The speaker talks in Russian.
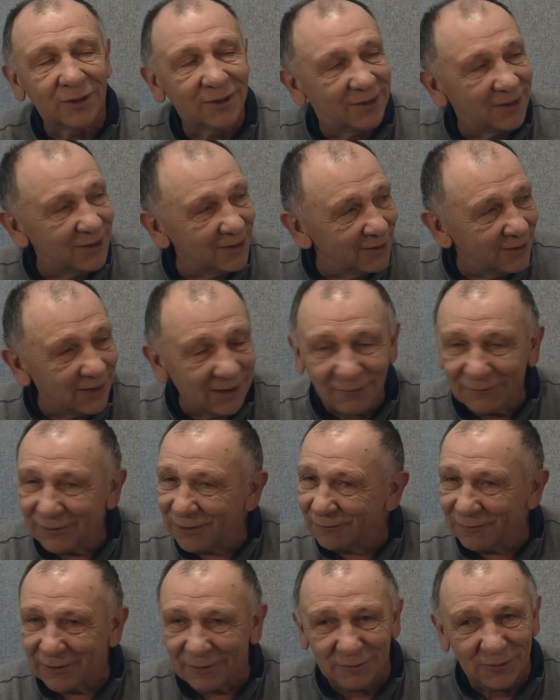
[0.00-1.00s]
это
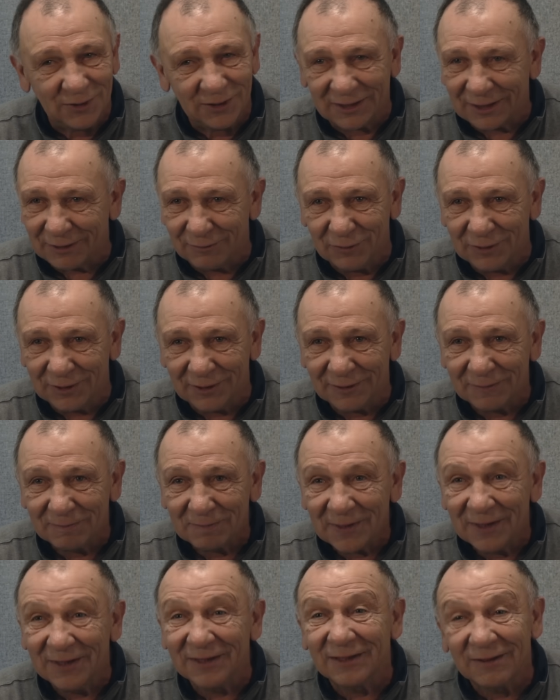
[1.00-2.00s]
явно вам не ко мне.
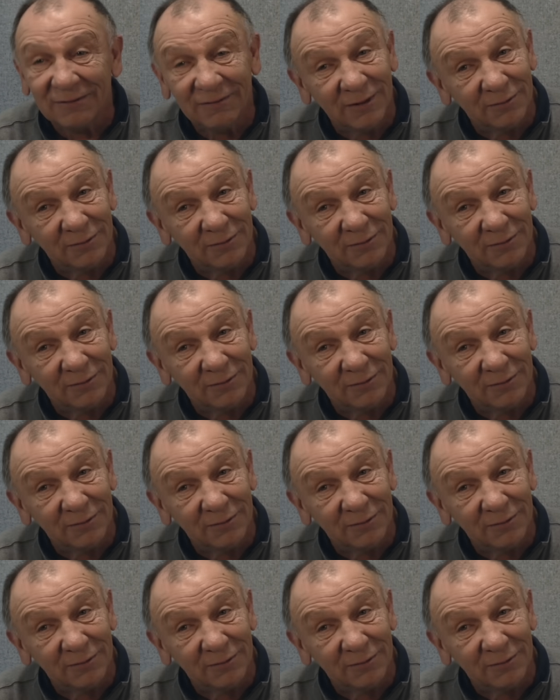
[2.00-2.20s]
Это